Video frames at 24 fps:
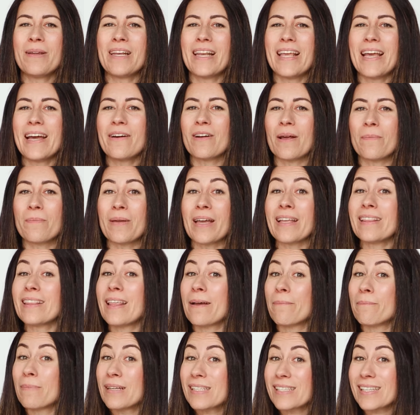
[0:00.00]
pilea è una
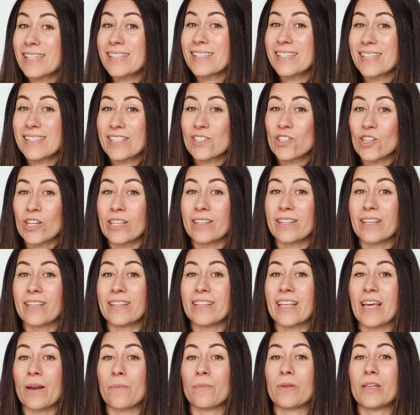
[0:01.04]
pianta abbastanza esigente
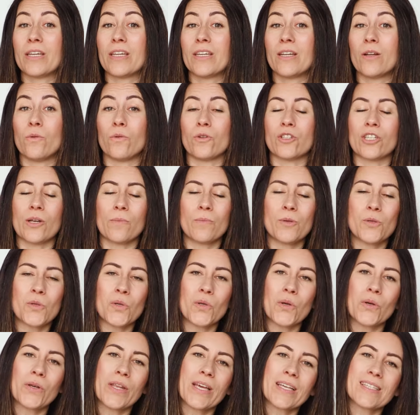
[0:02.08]
in termini di luce, ha
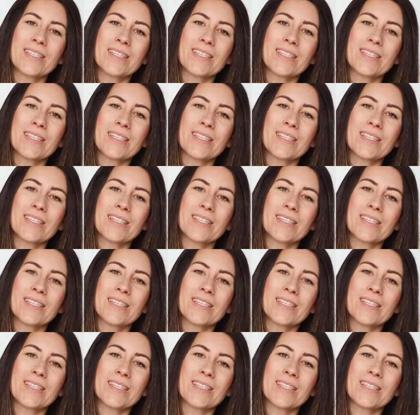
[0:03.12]
bisogno di